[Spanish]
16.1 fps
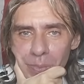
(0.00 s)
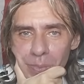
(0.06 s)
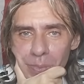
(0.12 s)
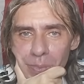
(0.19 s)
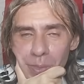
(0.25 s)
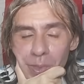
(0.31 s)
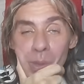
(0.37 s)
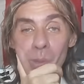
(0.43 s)

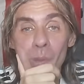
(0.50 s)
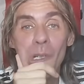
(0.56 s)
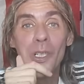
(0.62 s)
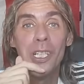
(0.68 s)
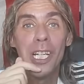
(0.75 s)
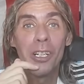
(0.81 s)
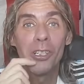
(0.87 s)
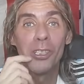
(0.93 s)
y bueno, y
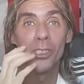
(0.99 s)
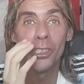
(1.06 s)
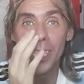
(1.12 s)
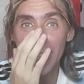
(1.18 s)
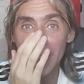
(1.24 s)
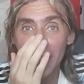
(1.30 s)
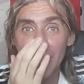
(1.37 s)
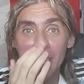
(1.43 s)
les
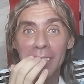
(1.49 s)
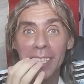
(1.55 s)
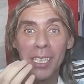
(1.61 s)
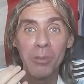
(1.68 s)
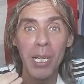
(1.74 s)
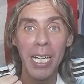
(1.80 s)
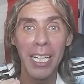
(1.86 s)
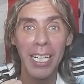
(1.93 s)
conté del
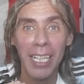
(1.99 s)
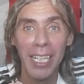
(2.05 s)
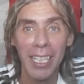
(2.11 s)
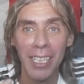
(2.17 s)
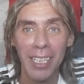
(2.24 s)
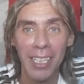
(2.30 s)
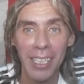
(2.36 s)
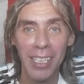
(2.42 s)
tatuaje.
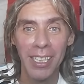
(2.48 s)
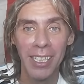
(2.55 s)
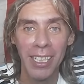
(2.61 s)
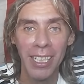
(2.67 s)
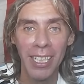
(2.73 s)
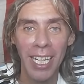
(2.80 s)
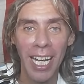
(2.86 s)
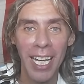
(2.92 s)

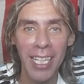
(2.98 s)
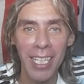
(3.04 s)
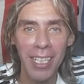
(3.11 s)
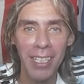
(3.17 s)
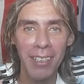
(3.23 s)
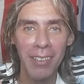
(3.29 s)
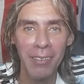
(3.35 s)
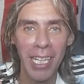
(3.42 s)
¿eh?
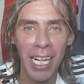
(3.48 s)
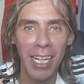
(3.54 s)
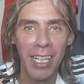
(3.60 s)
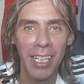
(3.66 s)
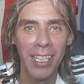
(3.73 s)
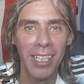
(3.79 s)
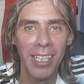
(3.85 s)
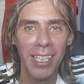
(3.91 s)
Ahí,
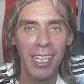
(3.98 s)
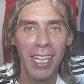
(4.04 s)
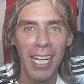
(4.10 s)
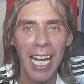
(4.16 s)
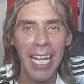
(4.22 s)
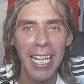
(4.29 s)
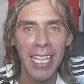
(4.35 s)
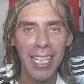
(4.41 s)
mira,
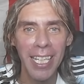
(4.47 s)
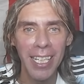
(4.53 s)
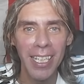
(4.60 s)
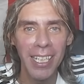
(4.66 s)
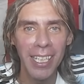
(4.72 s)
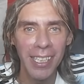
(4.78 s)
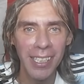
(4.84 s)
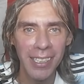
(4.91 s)
ahí
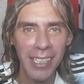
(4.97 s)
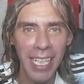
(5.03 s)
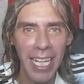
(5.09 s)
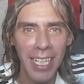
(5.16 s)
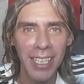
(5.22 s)
está